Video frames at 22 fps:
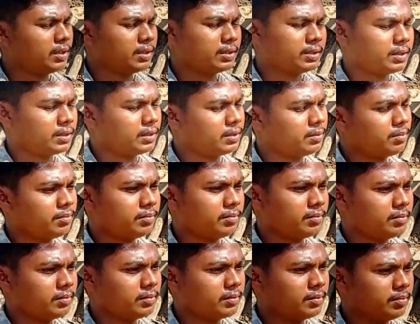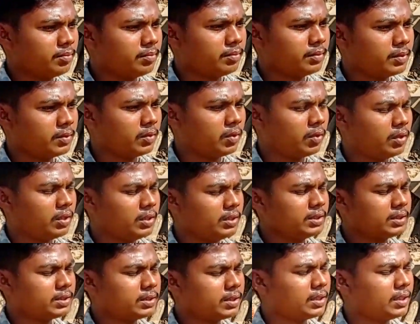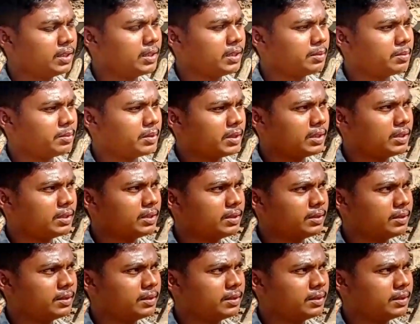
हाँ सर कहाँ तक के पढ़े कॉलेज स्टार्ट है मेरा